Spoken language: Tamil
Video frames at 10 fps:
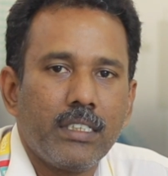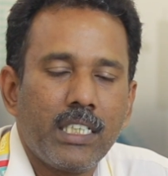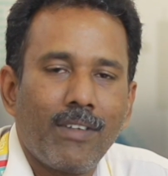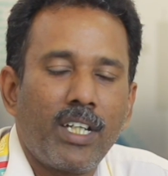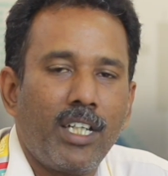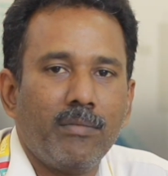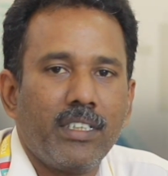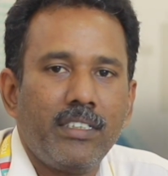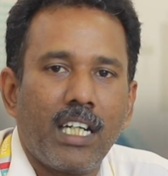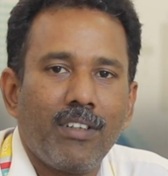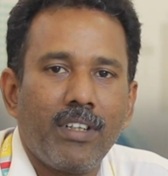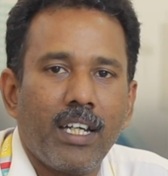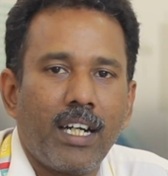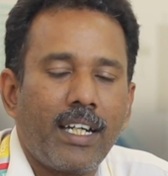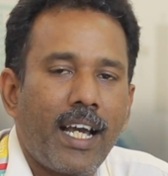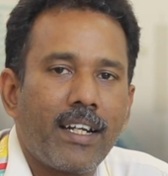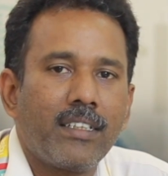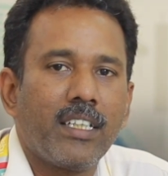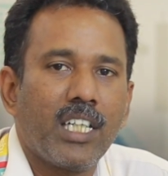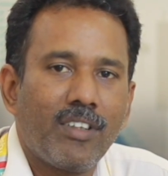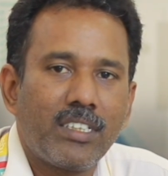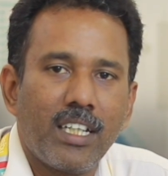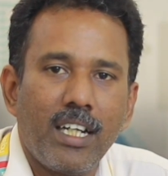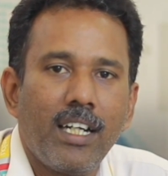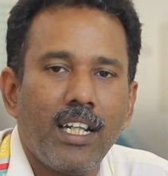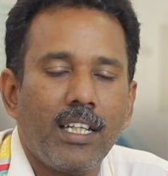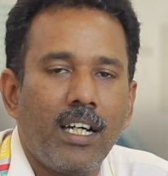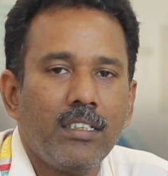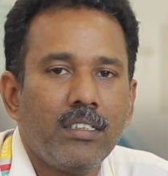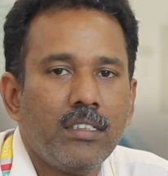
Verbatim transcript: இந்த வருடம் ஜனவரி ரெண்டாயிரத்தி இருபத்தி ரெண்டில் தான்